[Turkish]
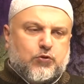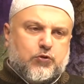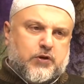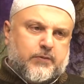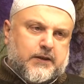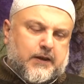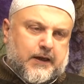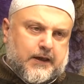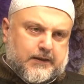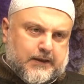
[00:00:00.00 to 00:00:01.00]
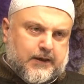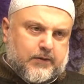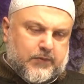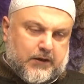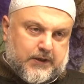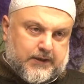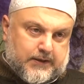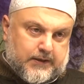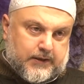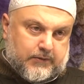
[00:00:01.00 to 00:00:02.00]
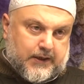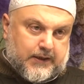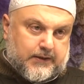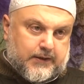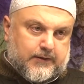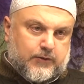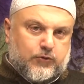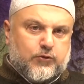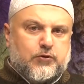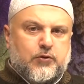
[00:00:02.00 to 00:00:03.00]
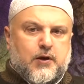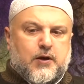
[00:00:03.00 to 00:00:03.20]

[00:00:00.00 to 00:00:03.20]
O zaman ayakta bevlettiği rivayet ediliyor.